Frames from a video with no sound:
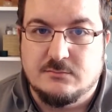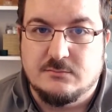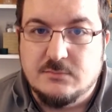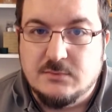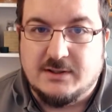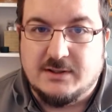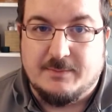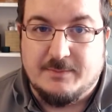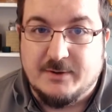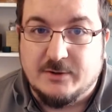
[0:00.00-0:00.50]

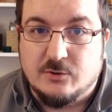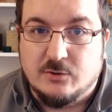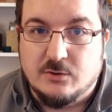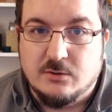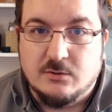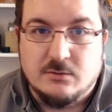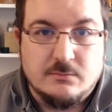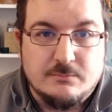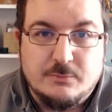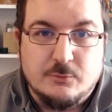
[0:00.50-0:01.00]

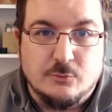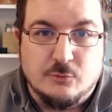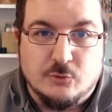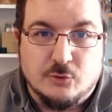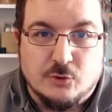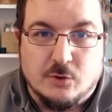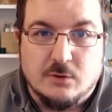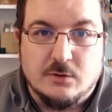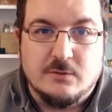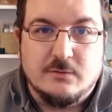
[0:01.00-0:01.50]
Capito?
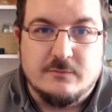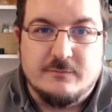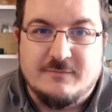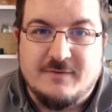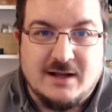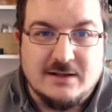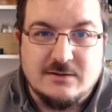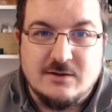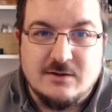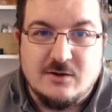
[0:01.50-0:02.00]
Punto.
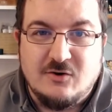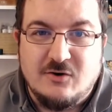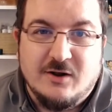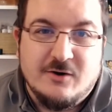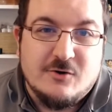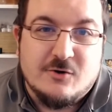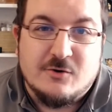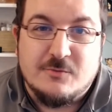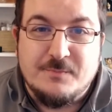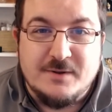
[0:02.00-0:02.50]
Fatelo, non
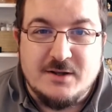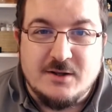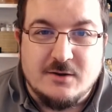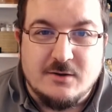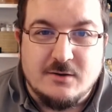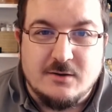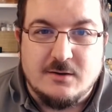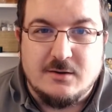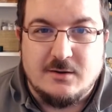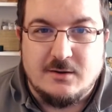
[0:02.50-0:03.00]
rompete...
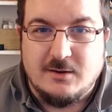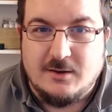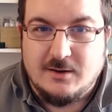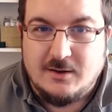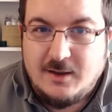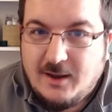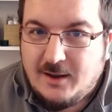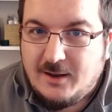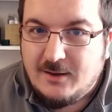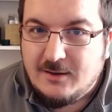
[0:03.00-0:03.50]

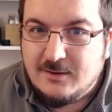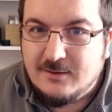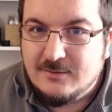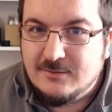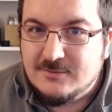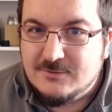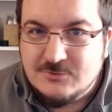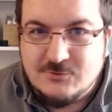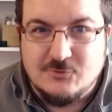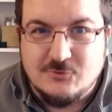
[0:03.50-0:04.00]
Eh, eh?
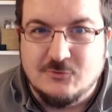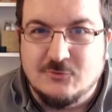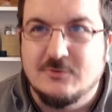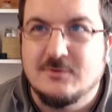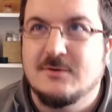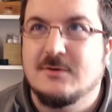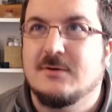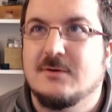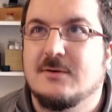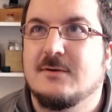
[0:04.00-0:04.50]
Su.
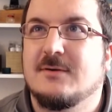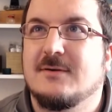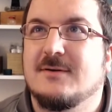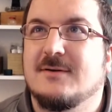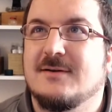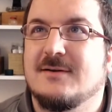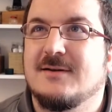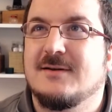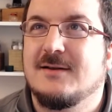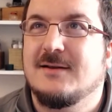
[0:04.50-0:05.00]

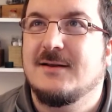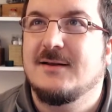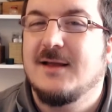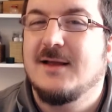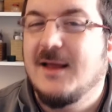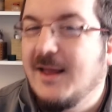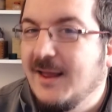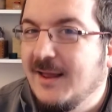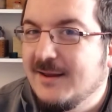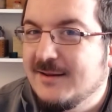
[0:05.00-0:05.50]

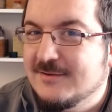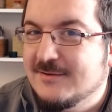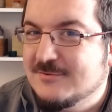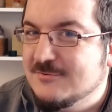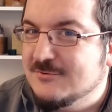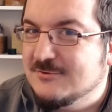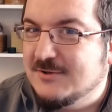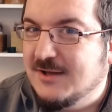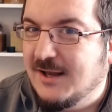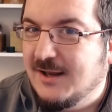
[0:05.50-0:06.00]
Eh,
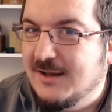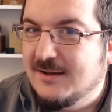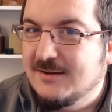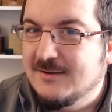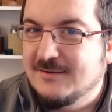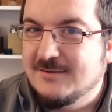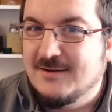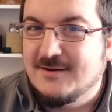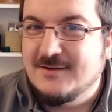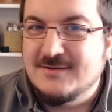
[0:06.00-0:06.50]
scusa, eh
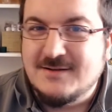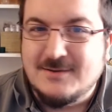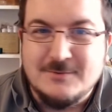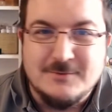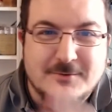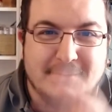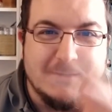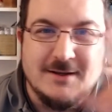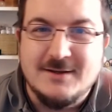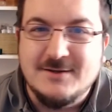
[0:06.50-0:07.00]
eh, siamo
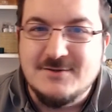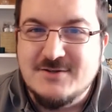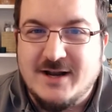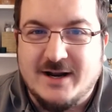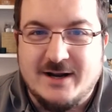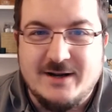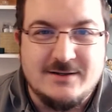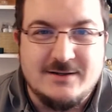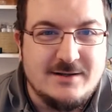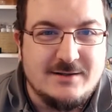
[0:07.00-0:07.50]
qui,
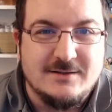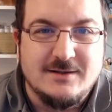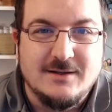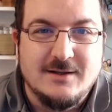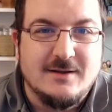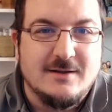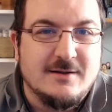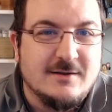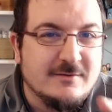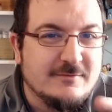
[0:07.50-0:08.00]
gira, eh,
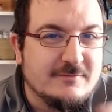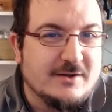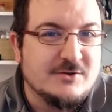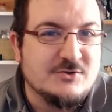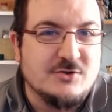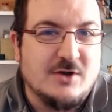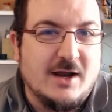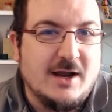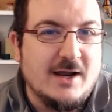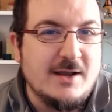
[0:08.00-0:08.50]
faccio
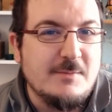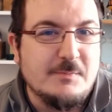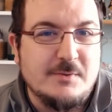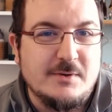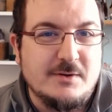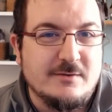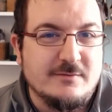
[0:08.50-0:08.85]
hype,